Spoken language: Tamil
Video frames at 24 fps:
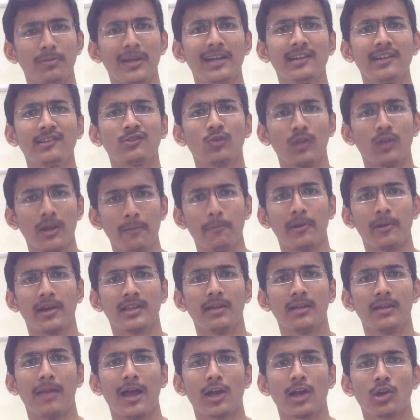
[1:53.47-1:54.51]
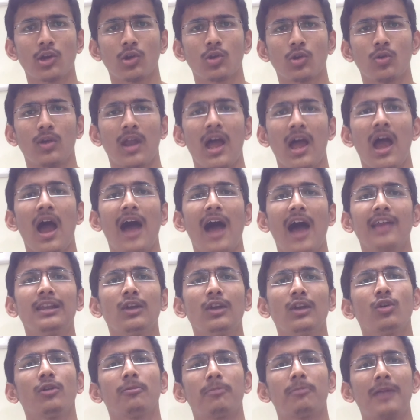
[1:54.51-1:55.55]
பத்து பிளானட்ஸ் உள்ள போயிடுது பிளாக் ஹோல்குள்ள
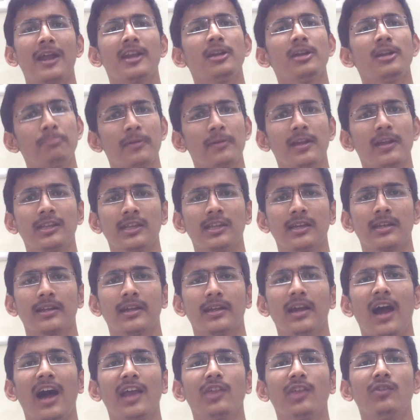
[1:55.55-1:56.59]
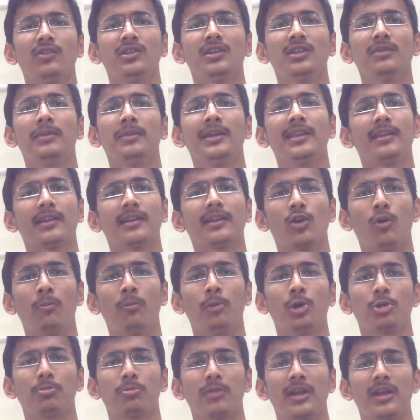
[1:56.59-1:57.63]
அதுல ஒரு பிளானட் பெருசா இருக்கு அது வந்து மீதி இருக்கிற
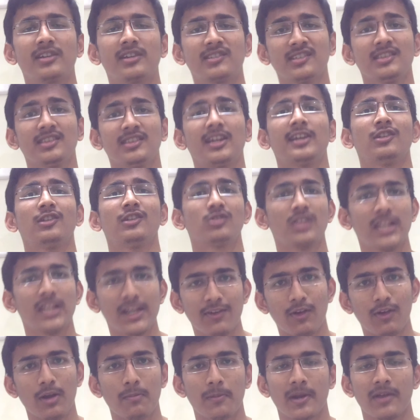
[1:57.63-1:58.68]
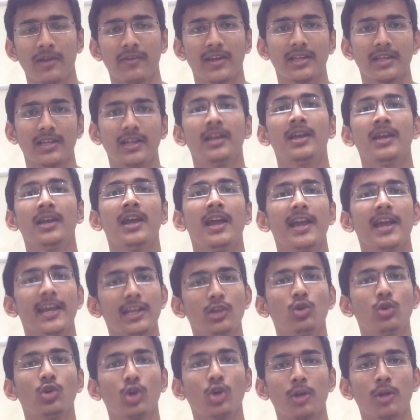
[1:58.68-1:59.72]
ஒன்பது பிளானட்ஸையும் தன்னை சுத்தி ரிவால்வ் பண்ண வைக்கிறது
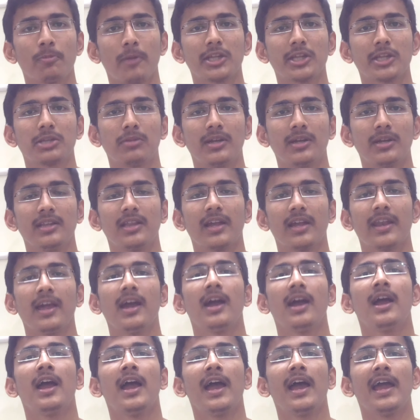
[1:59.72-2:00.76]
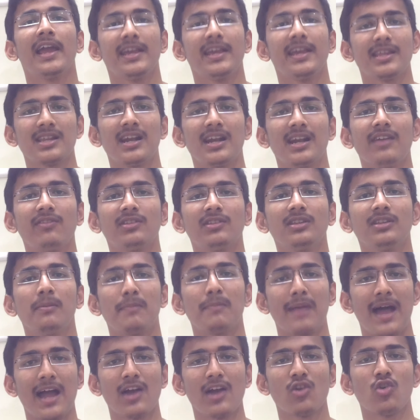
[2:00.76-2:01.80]
இது கூட ஒரு பாசிபிலிட்டி தானே இதனால வந்து
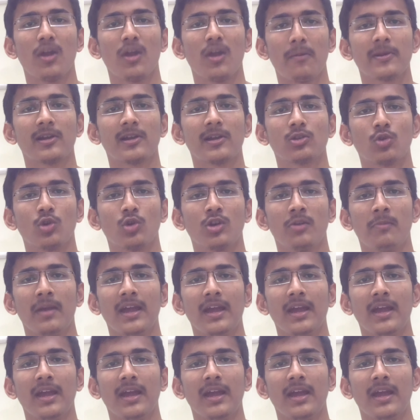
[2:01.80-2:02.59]
பிளாக் ஹோல் அப்படிங்கிறது